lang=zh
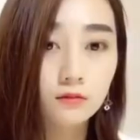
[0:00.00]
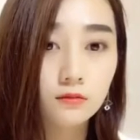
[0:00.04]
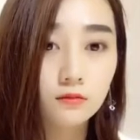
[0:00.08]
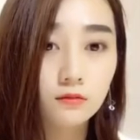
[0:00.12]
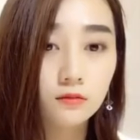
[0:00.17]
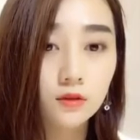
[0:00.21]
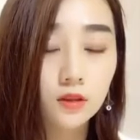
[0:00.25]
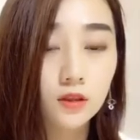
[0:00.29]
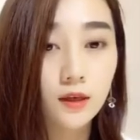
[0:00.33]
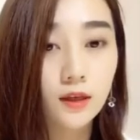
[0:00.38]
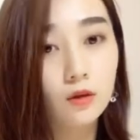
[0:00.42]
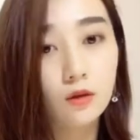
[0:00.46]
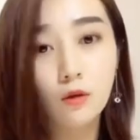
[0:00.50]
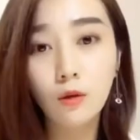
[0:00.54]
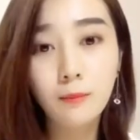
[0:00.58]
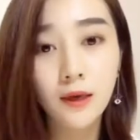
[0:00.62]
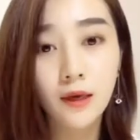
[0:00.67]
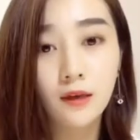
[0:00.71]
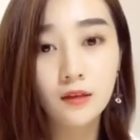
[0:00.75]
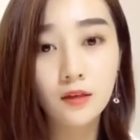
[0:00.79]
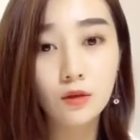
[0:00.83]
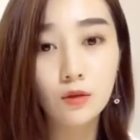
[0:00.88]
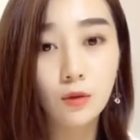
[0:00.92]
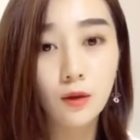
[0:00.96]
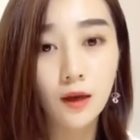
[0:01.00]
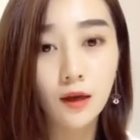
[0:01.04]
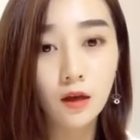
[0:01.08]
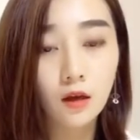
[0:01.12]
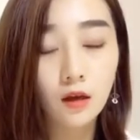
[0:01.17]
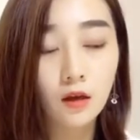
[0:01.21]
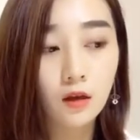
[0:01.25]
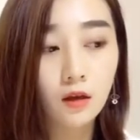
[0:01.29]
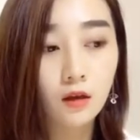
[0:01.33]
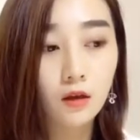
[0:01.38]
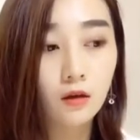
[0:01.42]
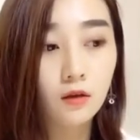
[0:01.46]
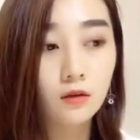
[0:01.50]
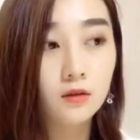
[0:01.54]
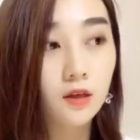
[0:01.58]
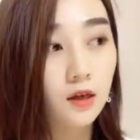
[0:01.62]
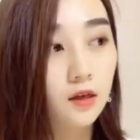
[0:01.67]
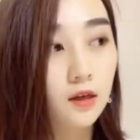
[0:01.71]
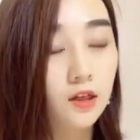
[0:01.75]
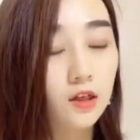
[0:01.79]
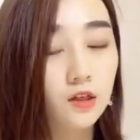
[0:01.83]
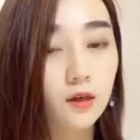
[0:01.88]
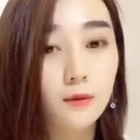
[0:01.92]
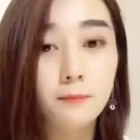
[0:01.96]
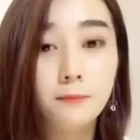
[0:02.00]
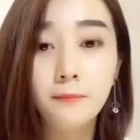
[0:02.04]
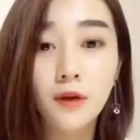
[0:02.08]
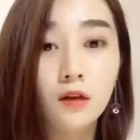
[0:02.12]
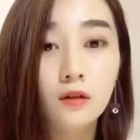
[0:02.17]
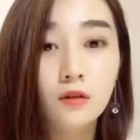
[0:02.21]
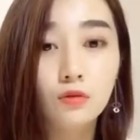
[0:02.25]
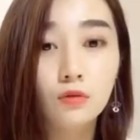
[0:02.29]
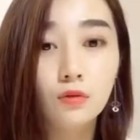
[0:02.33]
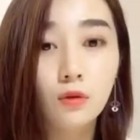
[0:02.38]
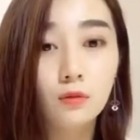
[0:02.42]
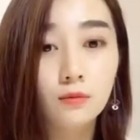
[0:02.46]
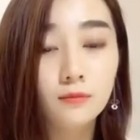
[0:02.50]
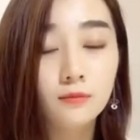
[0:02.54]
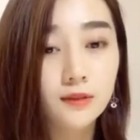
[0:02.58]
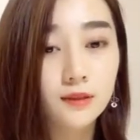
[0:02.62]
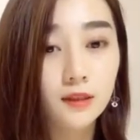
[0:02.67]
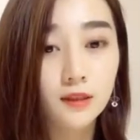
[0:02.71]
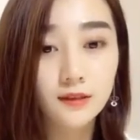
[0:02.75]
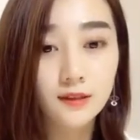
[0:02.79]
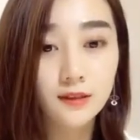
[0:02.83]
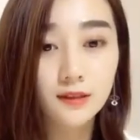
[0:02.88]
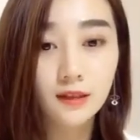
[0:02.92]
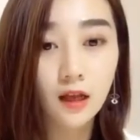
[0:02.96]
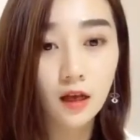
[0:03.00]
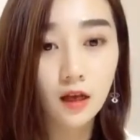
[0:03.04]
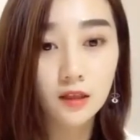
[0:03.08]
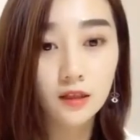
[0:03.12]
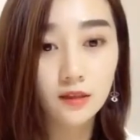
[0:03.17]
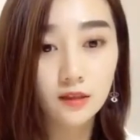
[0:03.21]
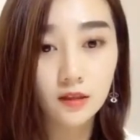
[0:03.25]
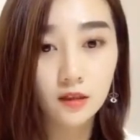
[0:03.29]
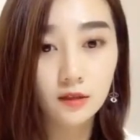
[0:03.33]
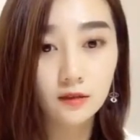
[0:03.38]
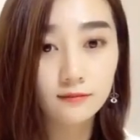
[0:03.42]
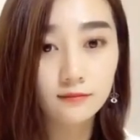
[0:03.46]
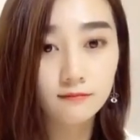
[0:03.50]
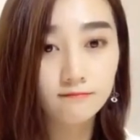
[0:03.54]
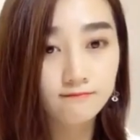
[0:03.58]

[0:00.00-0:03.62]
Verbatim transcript: 谁都没你帅。我的眼里根本看不见其他异性。